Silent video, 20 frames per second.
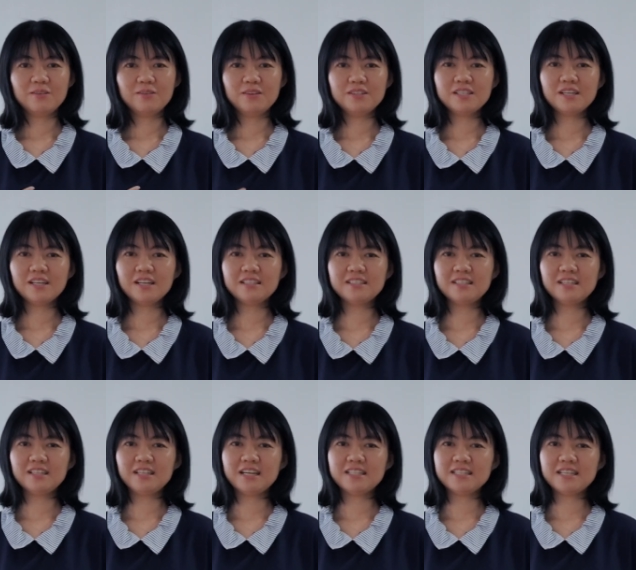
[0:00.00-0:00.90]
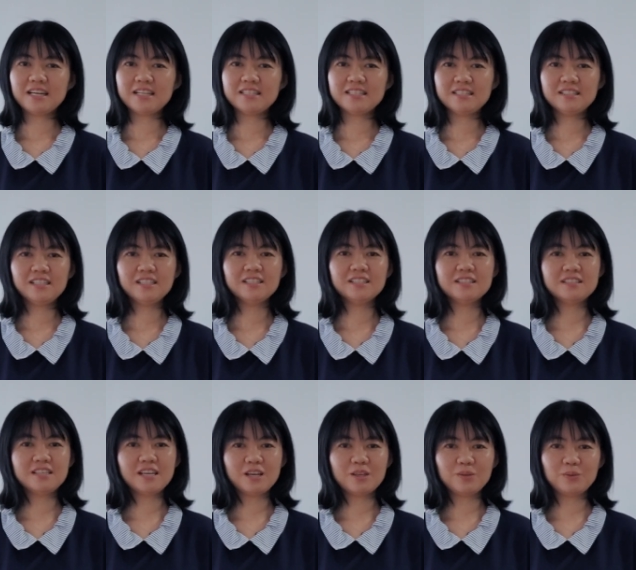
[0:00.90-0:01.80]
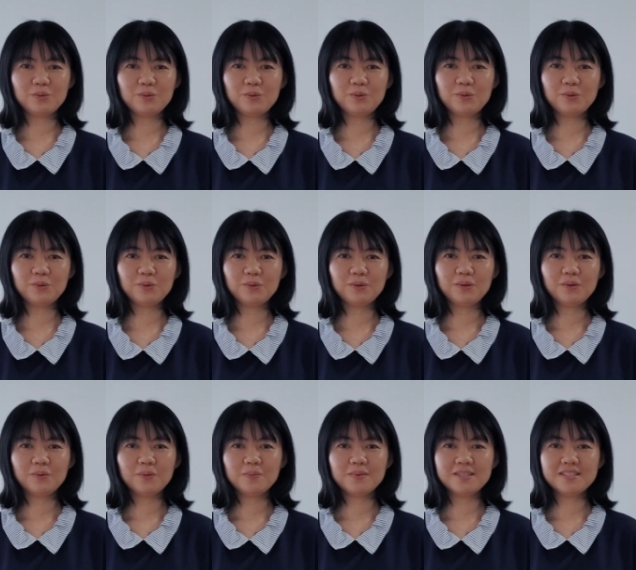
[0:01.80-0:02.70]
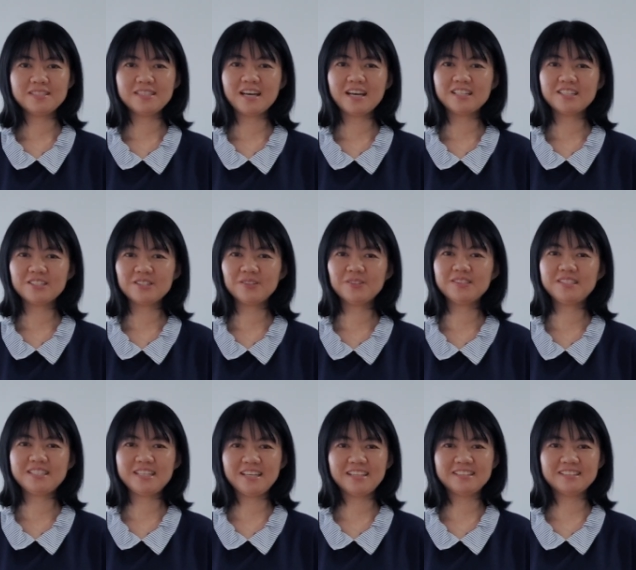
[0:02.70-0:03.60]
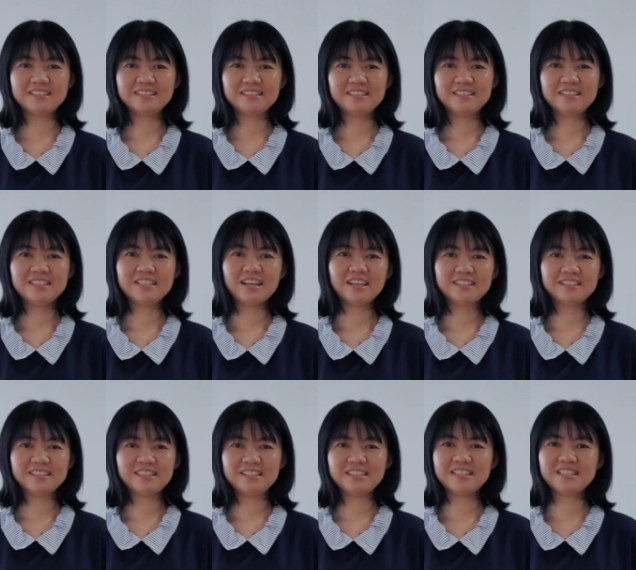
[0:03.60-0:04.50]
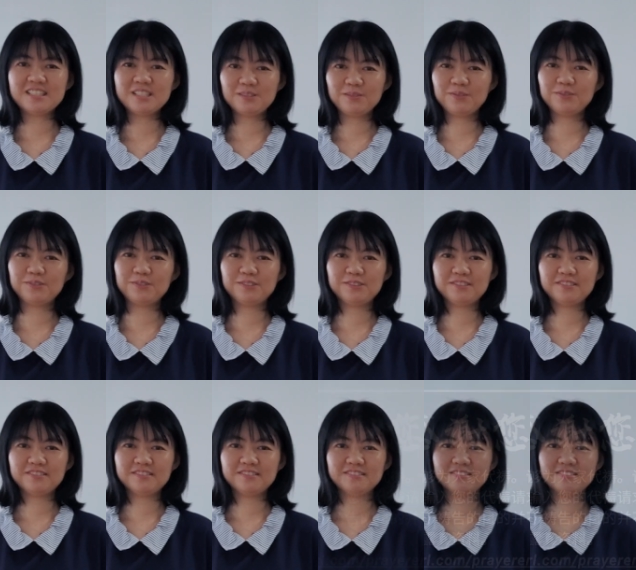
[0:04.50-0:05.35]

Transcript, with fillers: 非常感谢大家今天的参与，我们下周见，上帝赐福。